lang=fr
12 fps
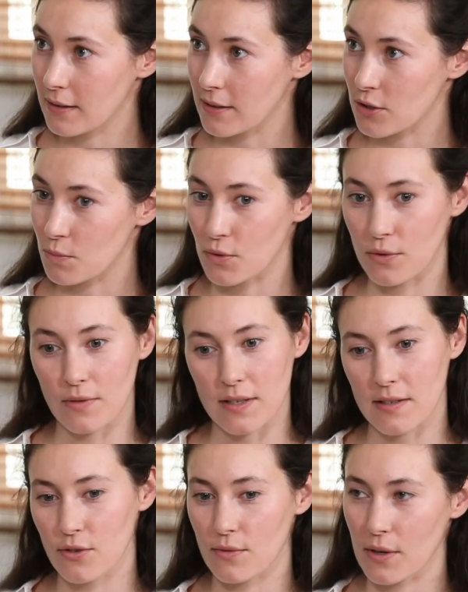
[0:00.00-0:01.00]
et je me suis dit,
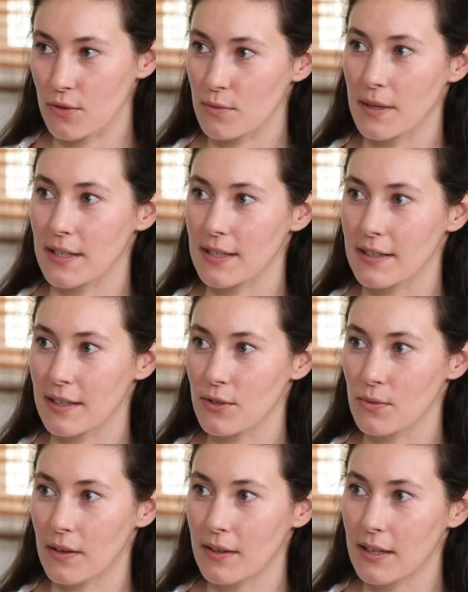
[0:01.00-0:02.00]
vas-y, je vais faire du mannequinat,
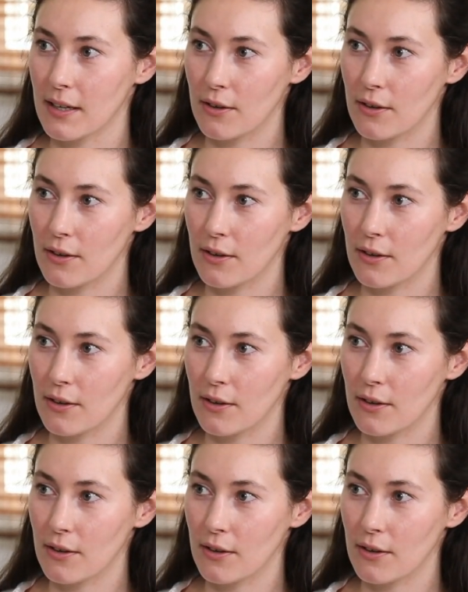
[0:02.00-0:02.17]
tu vois.